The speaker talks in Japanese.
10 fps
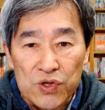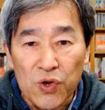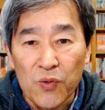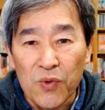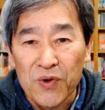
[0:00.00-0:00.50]

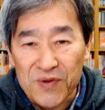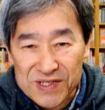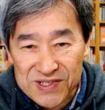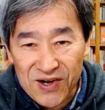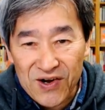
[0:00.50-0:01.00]
と思いま
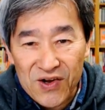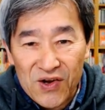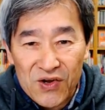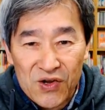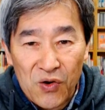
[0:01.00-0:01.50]
した
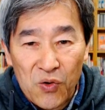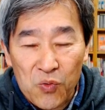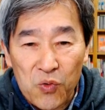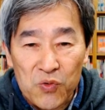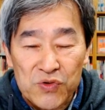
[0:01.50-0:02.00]
いや
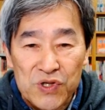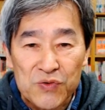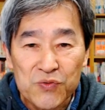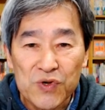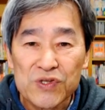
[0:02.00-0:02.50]
こんなに
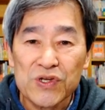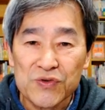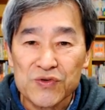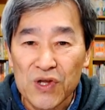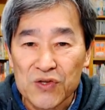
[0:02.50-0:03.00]
増えて
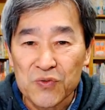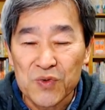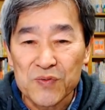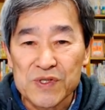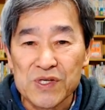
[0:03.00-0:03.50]
るんだと
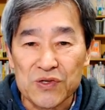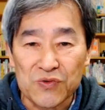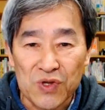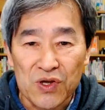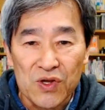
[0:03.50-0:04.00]
思いましたけ
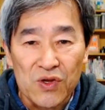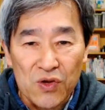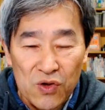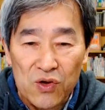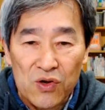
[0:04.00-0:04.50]
どね
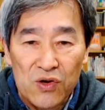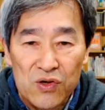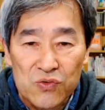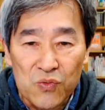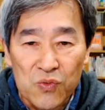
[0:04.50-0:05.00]

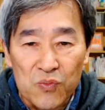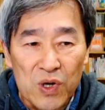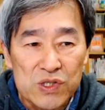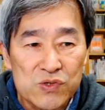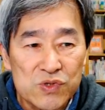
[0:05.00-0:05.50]
へえと
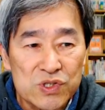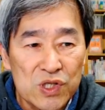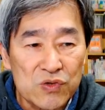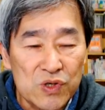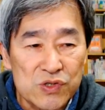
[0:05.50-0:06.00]
まあ11
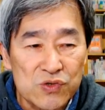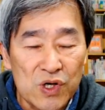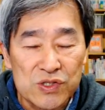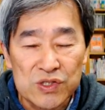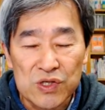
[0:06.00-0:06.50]
年とか
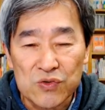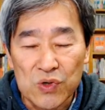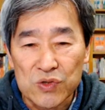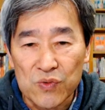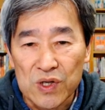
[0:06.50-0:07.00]
18年と
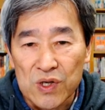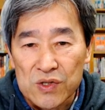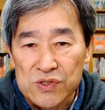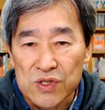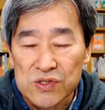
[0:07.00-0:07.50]
かとは
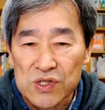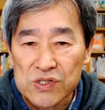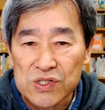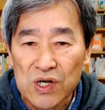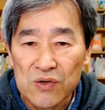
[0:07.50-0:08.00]
全然
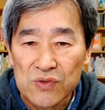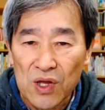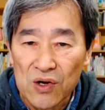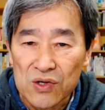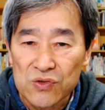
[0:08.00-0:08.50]
違う
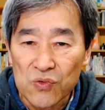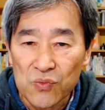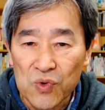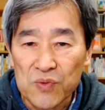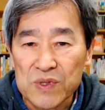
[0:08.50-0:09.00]
なと
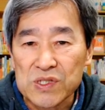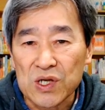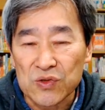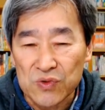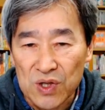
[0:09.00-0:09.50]
思いました
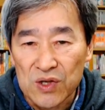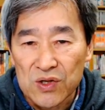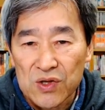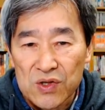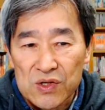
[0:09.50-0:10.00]
けどね
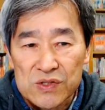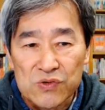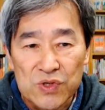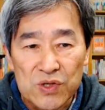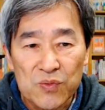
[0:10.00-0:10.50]

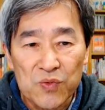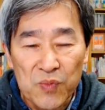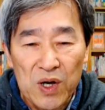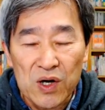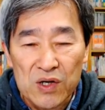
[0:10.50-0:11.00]
それでも
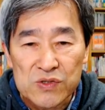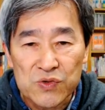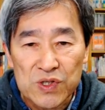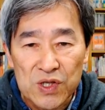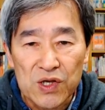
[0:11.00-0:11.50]
まあそ
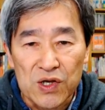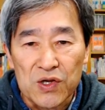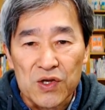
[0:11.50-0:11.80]
れで、